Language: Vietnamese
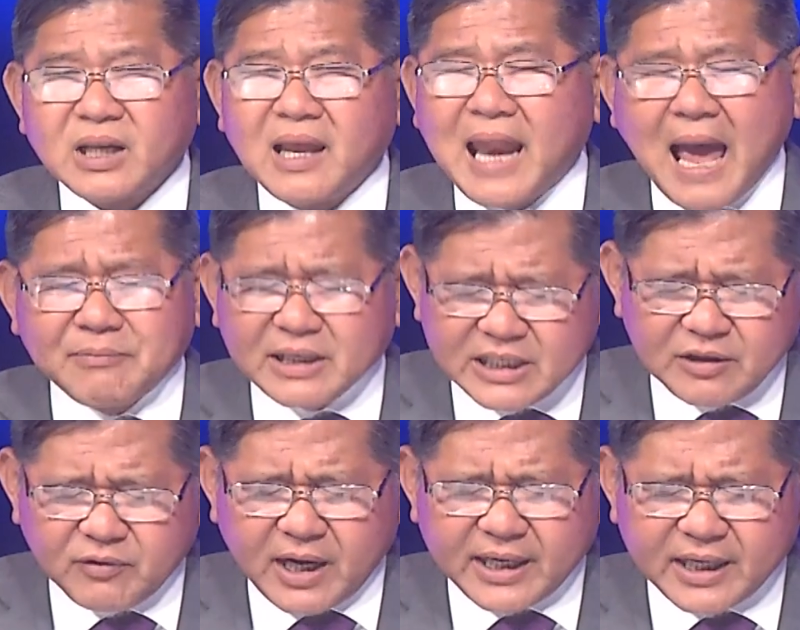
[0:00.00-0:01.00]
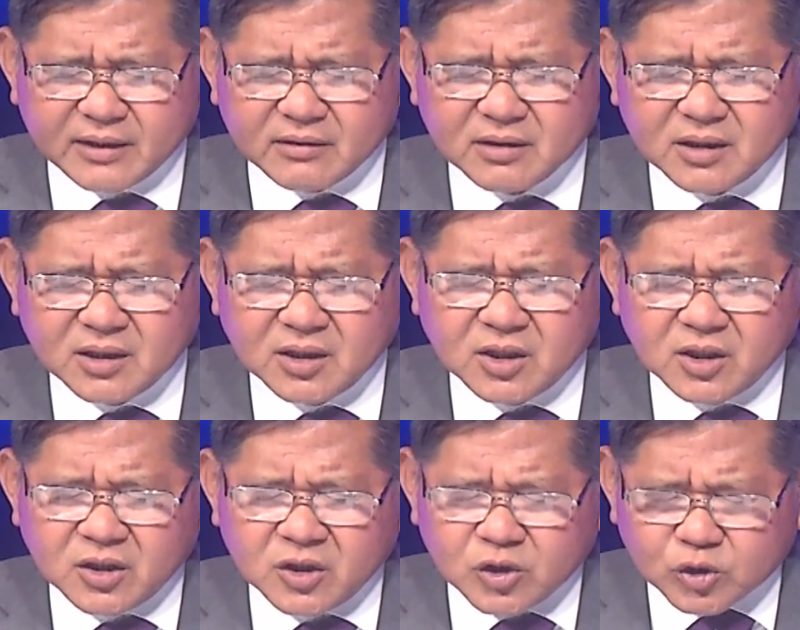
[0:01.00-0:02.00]
Làm cái gì cũng vậy hết.
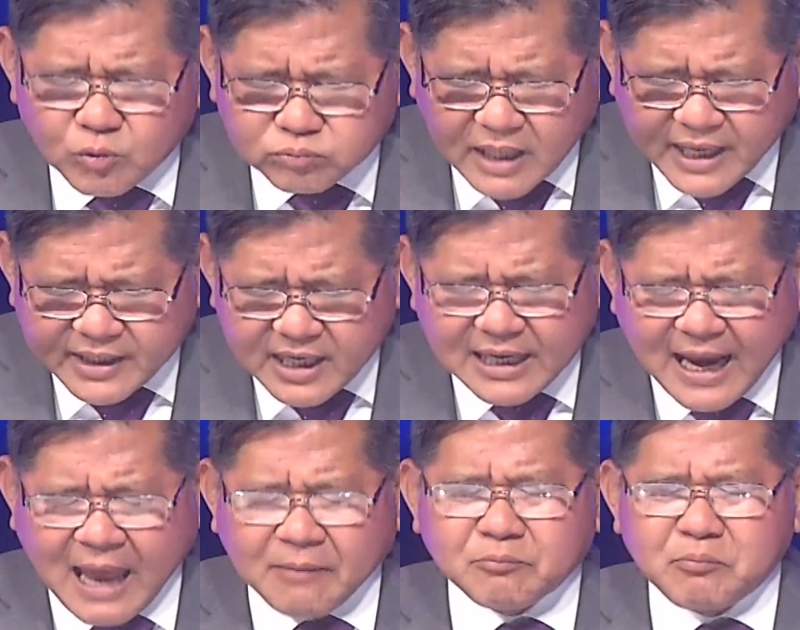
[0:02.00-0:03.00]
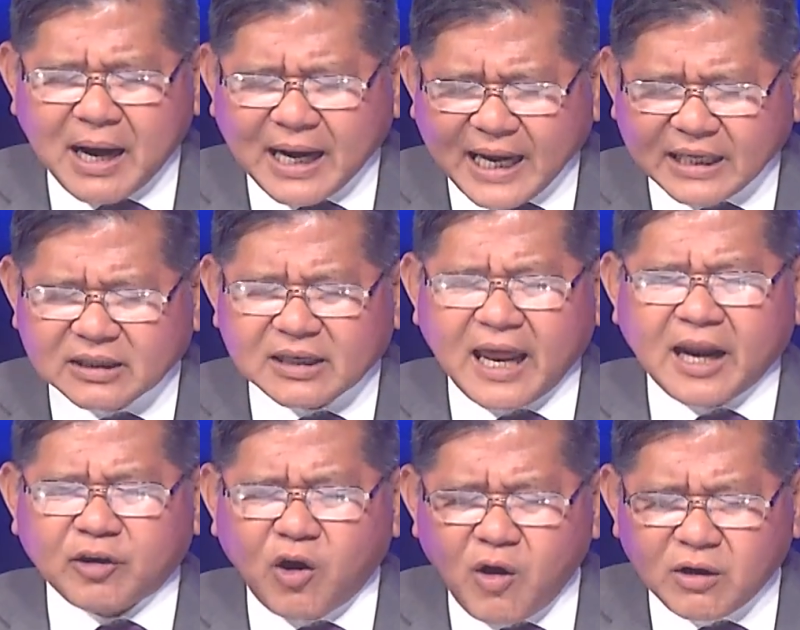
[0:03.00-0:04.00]
Chúng ta nên làm bằng cách là
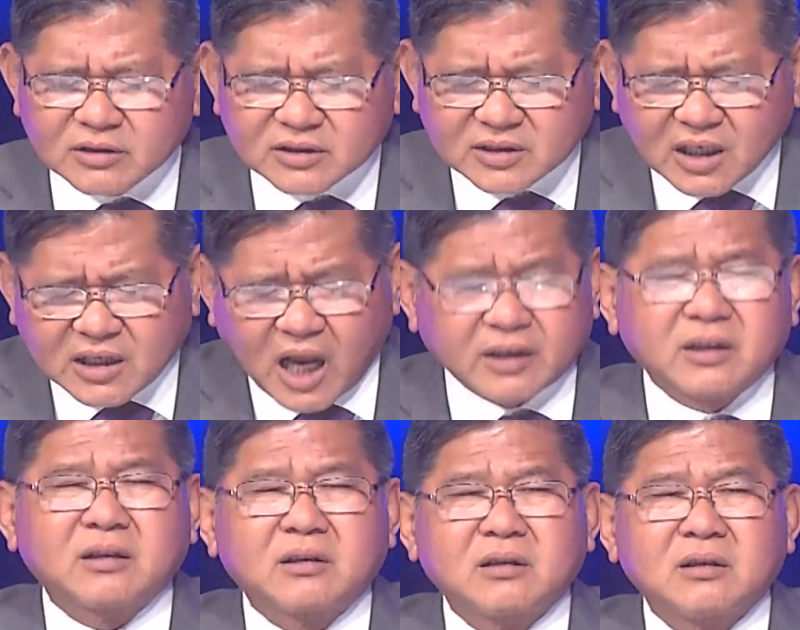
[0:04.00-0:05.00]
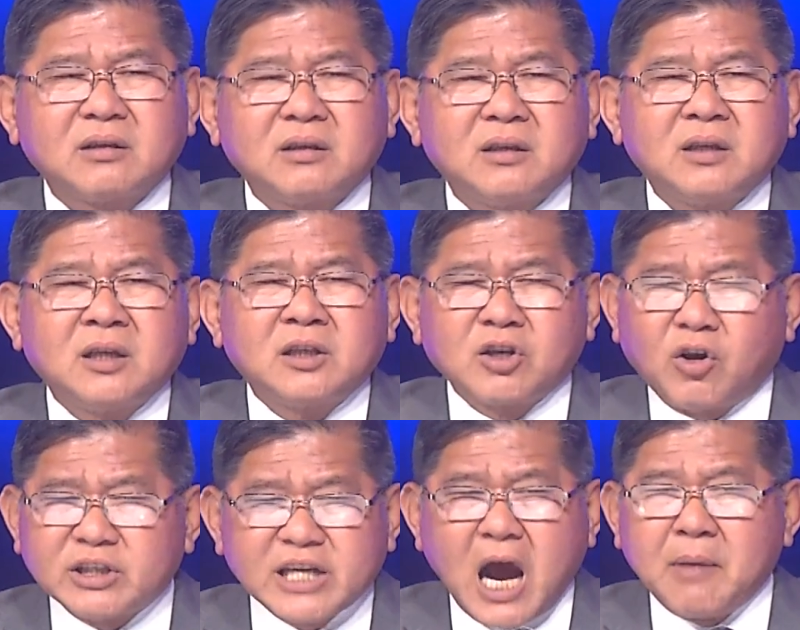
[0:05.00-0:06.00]
nó chân thật, chứ
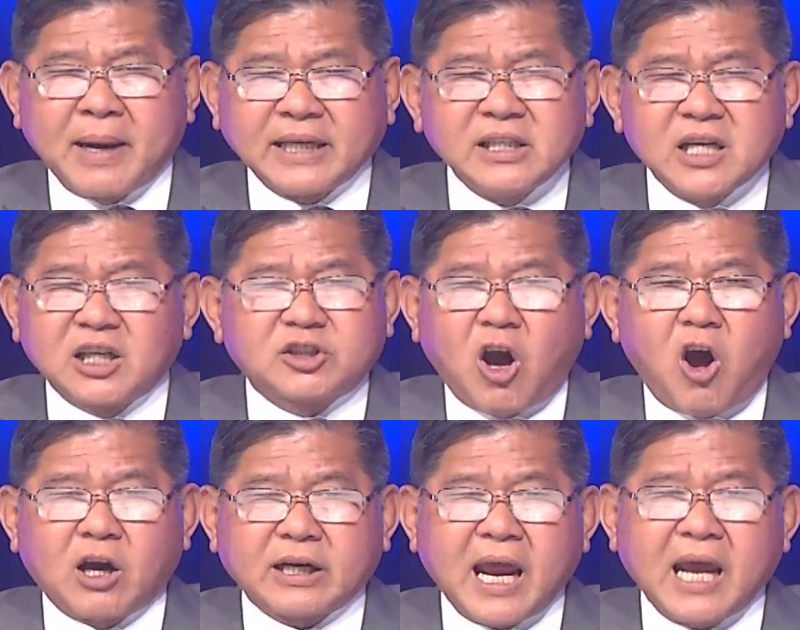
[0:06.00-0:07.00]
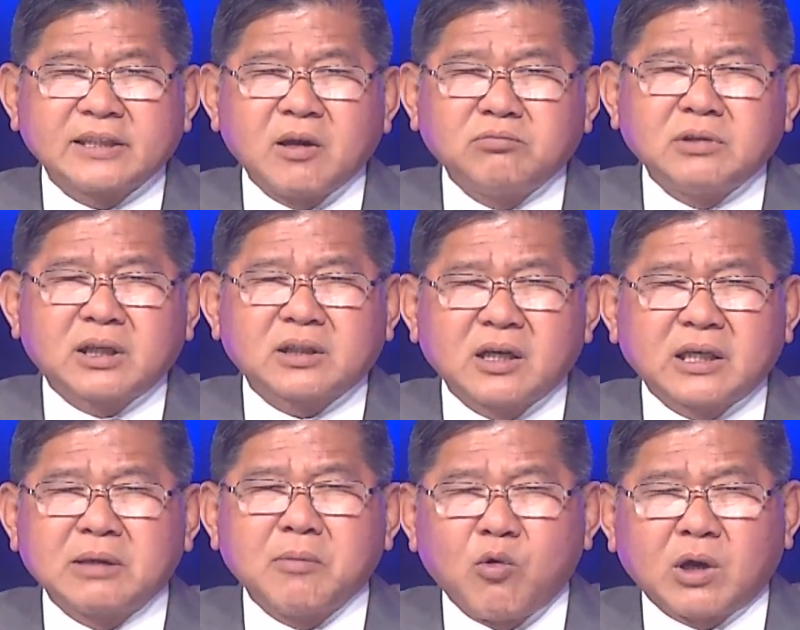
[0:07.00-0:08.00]
còn dở mánh dở trò ra giống như cái thời
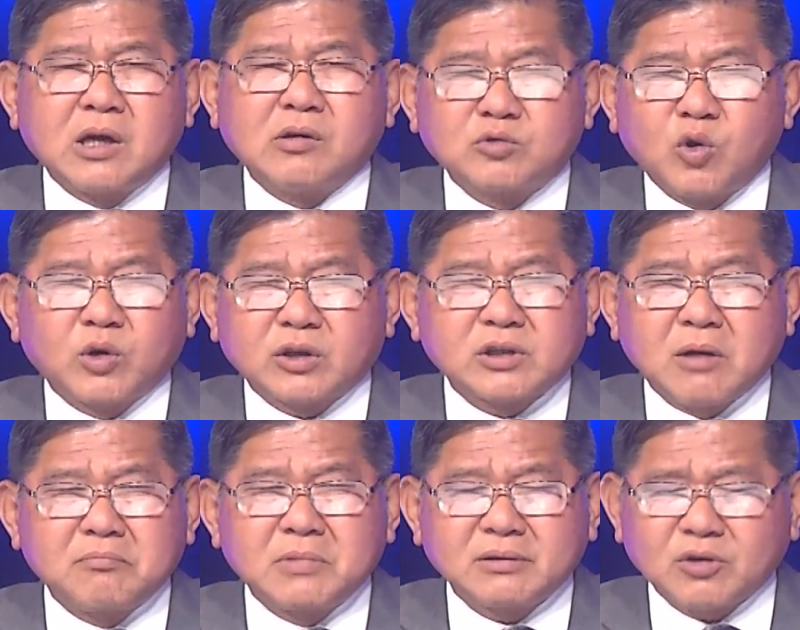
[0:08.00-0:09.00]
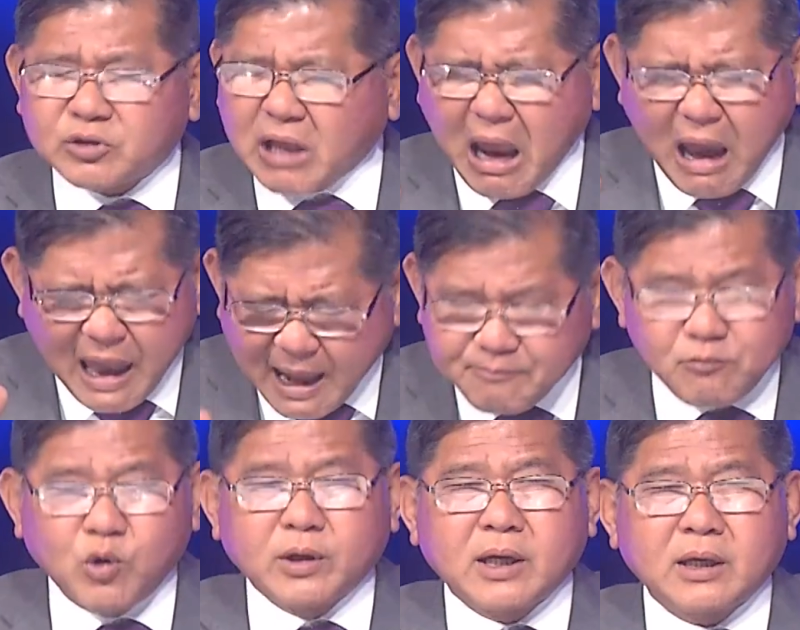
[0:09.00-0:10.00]
kỳ bầu cử của Donald Trump, nó tệ lắm
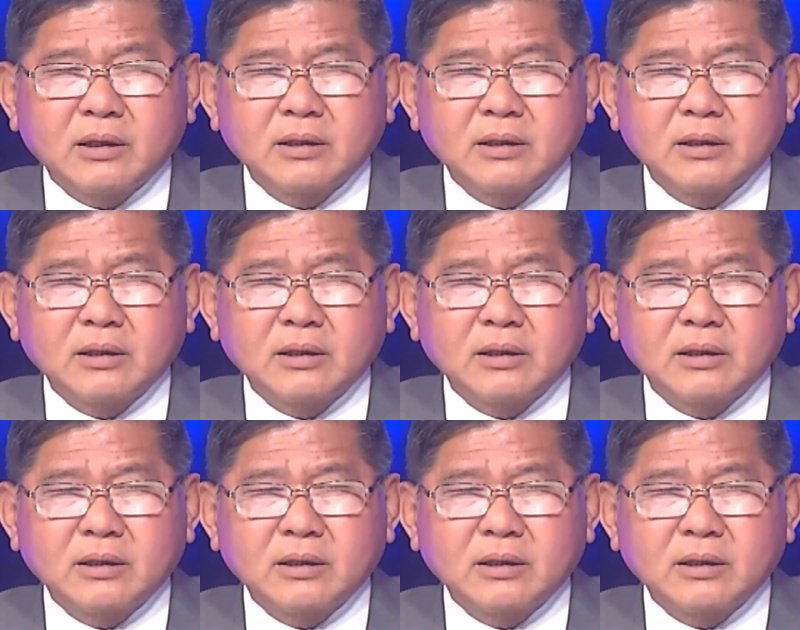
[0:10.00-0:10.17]
luôn á.